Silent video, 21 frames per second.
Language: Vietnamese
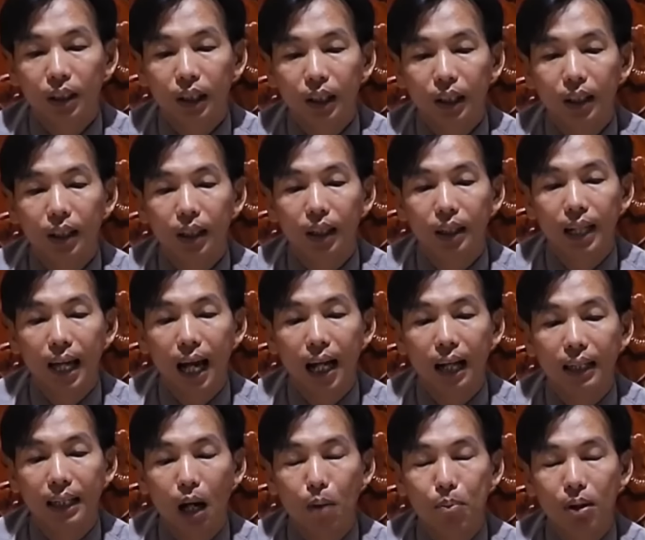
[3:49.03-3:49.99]
thì à,
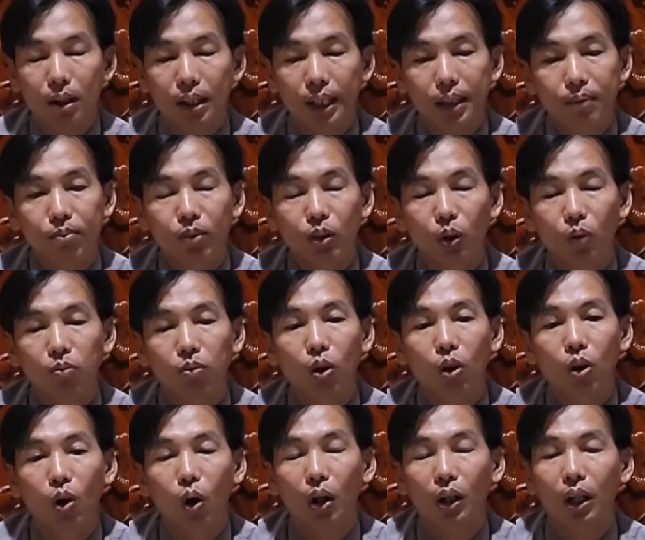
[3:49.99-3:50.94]
và vào ban đêm
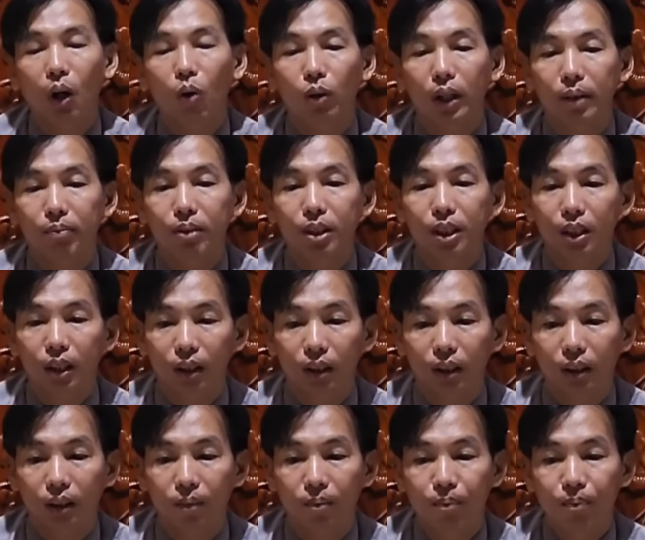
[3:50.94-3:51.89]
cũng có ngồi thâu đêm với
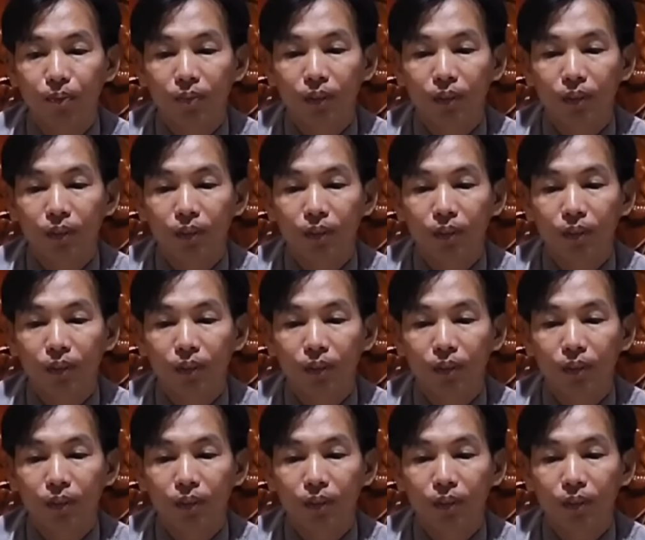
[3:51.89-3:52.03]
trường